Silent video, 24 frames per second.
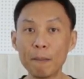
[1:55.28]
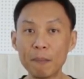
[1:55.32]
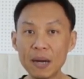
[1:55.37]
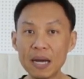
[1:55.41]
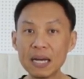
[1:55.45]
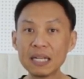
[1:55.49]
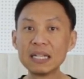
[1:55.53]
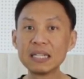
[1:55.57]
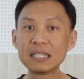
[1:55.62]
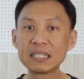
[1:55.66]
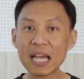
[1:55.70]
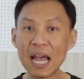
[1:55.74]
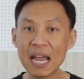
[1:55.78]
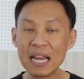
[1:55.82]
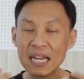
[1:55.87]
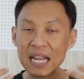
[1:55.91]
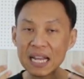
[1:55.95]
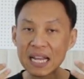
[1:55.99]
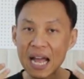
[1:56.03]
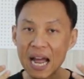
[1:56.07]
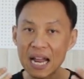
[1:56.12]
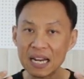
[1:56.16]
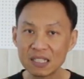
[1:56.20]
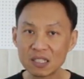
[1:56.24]
เพื่อใช้
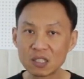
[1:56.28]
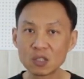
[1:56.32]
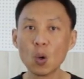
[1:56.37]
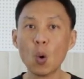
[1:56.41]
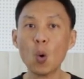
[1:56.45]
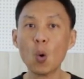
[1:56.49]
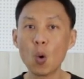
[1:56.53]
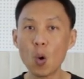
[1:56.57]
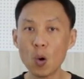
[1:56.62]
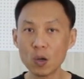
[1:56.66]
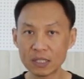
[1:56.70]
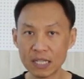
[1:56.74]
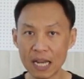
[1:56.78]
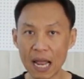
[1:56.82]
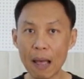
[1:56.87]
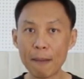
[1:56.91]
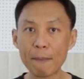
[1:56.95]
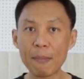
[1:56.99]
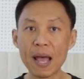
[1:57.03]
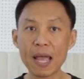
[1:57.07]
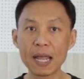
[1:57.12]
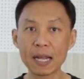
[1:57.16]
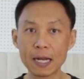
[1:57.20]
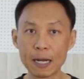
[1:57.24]
ในการส่งโฆษณา
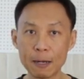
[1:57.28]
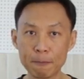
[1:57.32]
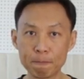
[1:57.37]
ไปค